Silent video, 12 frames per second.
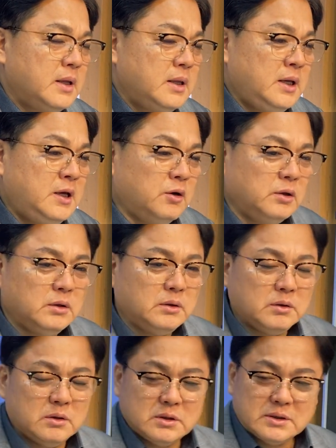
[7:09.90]

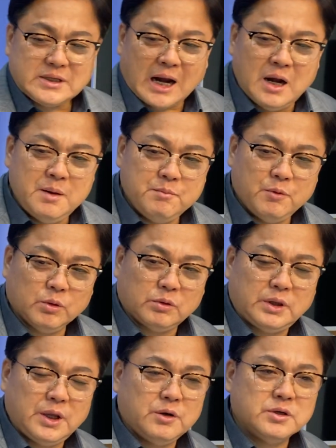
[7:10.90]
이런
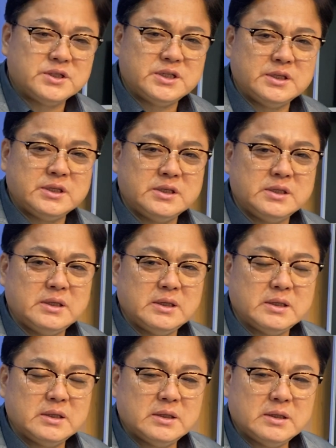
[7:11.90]
잘못되어진
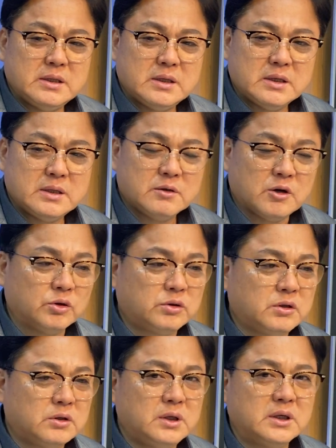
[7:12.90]

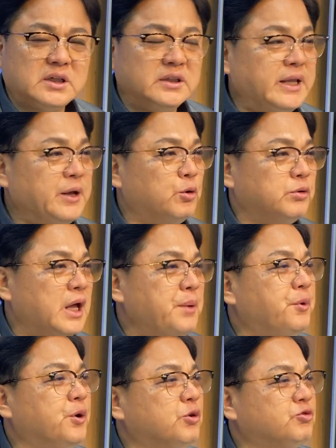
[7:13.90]
것들을 그대로
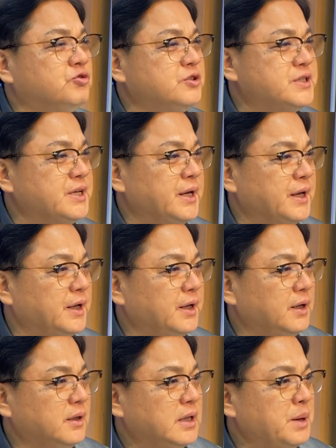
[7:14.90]
내버려 둔
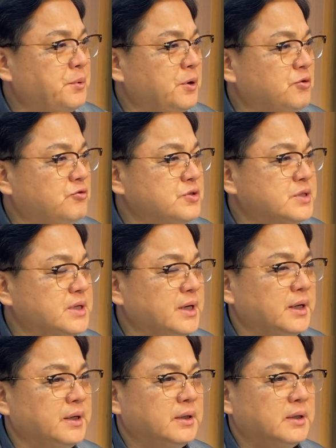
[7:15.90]
채, 내버려 둔
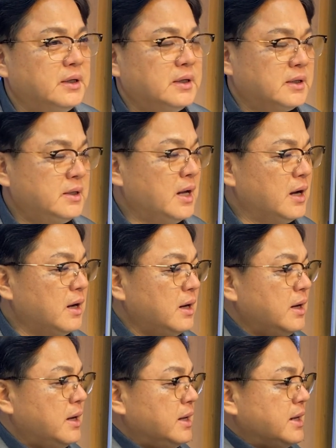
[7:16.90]
채 그냥
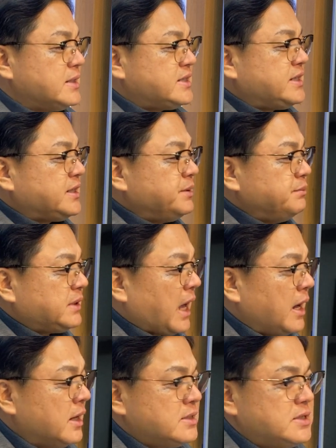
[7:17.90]
지금
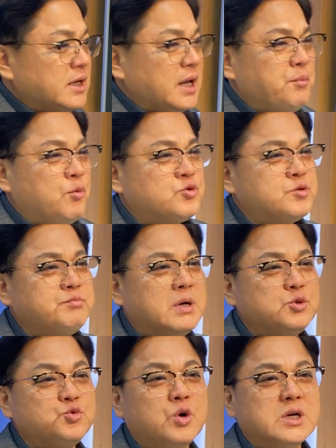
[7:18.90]
당장의
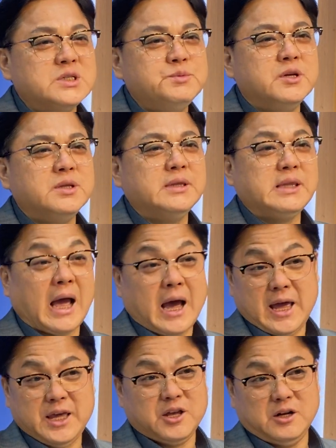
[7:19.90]
모습만 좋아지면 다
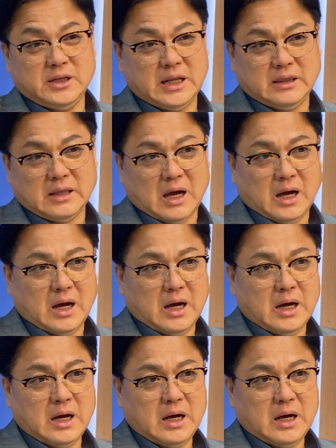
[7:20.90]
해결됐다.